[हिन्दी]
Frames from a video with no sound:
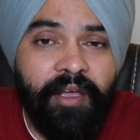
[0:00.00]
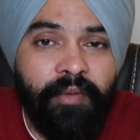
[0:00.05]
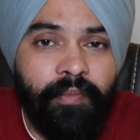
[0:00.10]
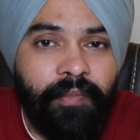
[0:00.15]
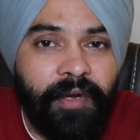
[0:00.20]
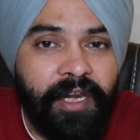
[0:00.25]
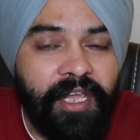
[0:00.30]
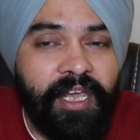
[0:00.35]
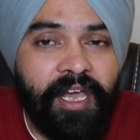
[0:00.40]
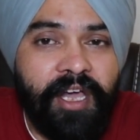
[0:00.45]

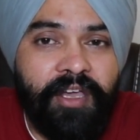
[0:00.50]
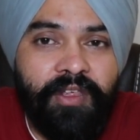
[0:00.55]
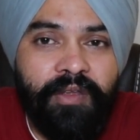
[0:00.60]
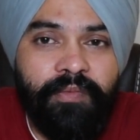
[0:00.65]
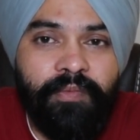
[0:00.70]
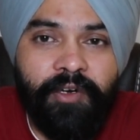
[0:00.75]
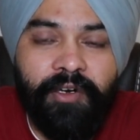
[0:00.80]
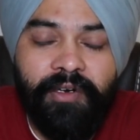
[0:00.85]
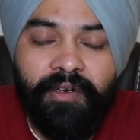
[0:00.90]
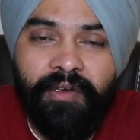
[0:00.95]
प्री एक्शन
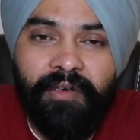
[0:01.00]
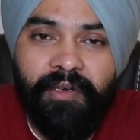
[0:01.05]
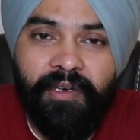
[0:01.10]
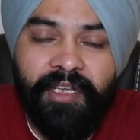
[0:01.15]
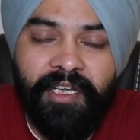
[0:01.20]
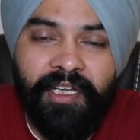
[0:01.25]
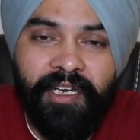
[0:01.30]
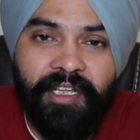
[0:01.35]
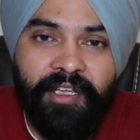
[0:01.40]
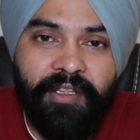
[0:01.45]
प्रोटोकॉल
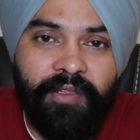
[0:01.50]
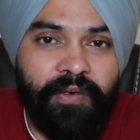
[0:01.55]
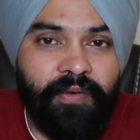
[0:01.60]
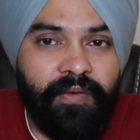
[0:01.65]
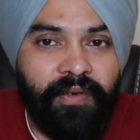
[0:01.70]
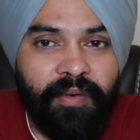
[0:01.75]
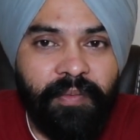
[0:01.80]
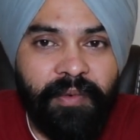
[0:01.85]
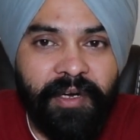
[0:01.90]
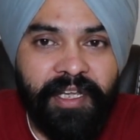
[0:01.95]
के लिए
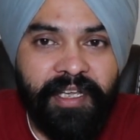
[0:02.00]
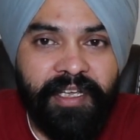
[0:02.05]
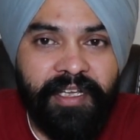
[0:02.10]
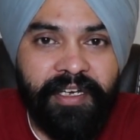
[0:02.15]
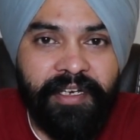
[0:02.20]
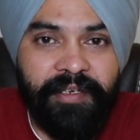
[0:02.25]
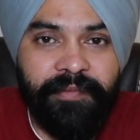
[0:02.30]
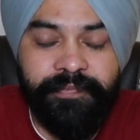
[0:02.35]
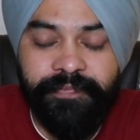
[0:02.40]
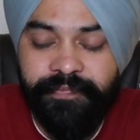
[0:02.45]
ज़रूर अप्लाई
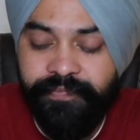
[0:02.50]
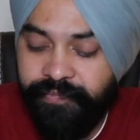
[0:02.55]
करें